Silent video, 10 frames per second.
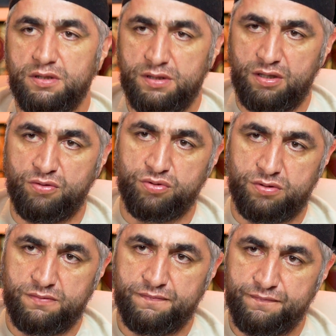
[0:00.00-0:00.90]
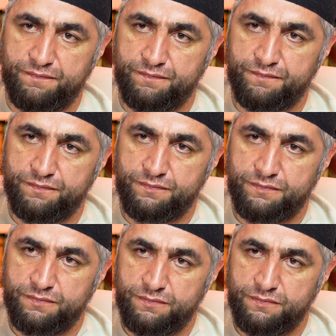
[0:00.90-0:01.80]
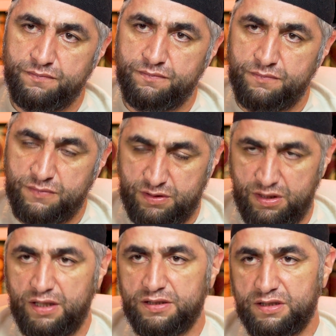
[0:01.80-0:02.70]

на год. Как изгнание. Да